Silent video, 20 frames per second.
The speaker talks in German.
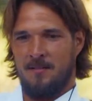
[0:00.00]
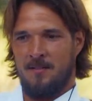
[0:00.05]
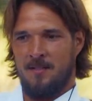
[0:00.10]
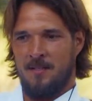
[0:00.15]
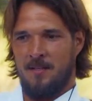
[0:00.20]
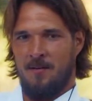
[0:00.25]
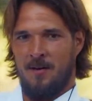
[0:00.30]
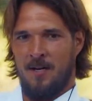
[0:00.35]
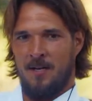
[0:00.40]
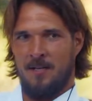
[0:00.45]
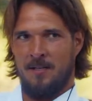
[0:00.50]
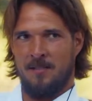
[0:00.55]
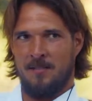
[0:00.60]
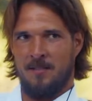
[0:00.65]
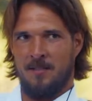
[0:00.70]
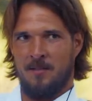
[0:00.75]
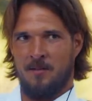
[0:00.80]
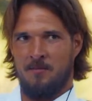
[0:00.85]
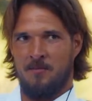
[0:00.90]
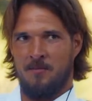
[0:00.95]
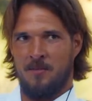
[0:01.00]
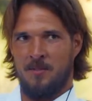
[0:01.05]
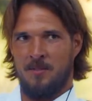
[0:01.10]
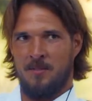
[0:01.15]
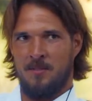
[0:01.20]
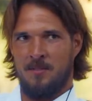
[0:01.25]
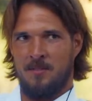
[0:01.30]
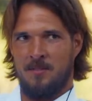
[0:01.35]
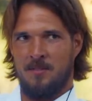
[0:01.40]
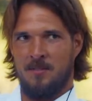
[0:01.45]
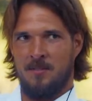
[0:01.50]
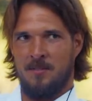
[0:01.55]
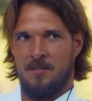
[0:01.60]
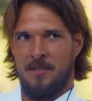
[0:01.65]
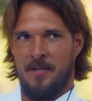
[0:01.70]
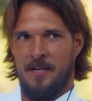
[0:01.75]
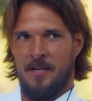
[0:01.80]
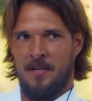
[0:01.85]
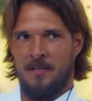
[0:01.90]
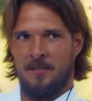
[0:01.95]
genau andersherum und
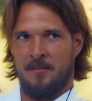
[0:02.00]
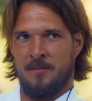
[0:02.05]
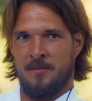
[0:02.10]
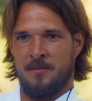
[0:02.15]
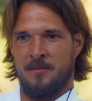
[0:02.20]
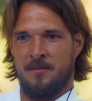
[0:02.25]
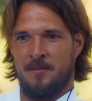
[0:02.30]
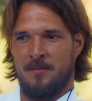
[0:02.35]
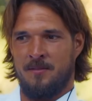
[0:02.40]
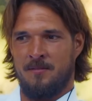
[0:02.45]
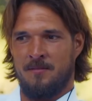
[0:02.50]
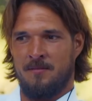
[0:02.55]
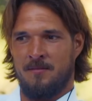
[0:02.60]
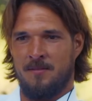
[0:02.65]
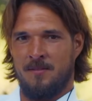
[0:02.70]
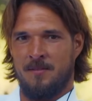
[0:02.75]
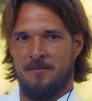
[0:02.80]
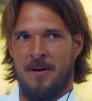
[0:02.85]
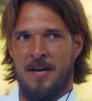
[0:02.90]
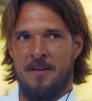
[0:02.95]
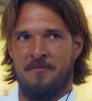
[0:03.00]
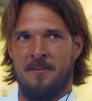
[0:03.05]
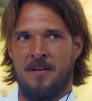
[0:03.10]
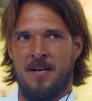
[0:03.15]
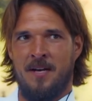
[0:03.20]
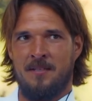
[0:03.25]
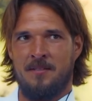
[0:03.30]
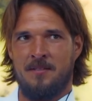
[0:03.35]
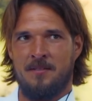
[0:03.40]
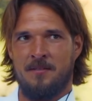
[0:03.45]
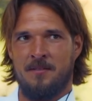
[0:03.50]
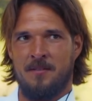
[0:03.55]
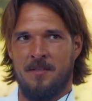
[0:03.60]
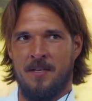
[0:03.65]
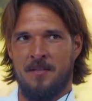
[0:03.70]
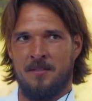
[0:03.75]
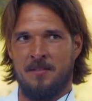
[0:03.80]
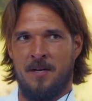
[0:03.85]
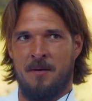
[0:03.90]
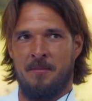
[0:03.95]
eher so ja, Zweifel hat und
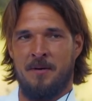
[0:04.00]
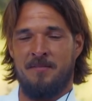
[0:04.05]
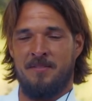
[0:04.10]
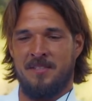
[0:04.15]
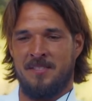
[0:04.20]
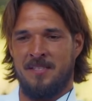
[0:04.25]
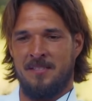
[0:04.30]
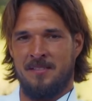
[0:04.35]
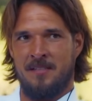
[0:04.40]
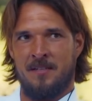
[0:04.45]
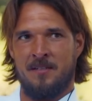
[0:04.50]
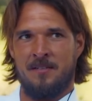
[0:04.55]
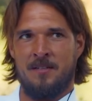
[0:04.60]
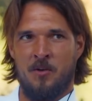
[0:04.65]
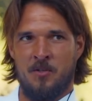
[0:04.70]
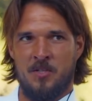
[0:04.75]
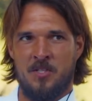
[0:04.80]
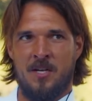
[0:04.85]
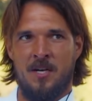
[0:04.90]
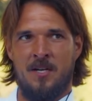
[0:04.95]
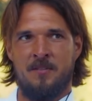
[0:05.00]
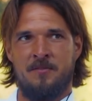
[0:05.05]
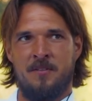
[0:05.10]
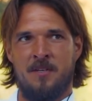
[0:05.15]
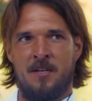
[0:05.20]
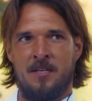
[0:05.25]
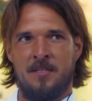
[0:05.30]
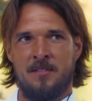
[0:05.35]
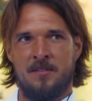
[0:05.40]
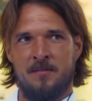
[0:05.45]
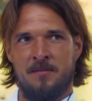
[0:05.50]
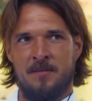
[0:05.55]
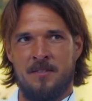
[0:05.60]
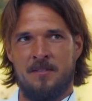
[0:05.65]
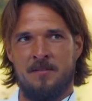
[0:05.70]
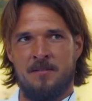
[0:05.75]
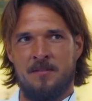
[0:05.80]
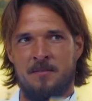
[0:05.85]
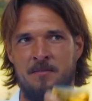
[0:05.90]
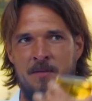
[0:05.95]
eher so, aber was ganz anderes ausstrahlt vielleicht. So,
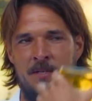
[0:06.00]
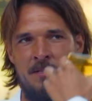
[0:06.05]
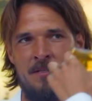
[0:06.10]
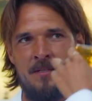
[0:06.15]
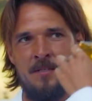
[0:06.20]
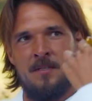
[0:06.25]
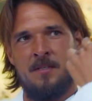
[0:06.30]
weißt okay.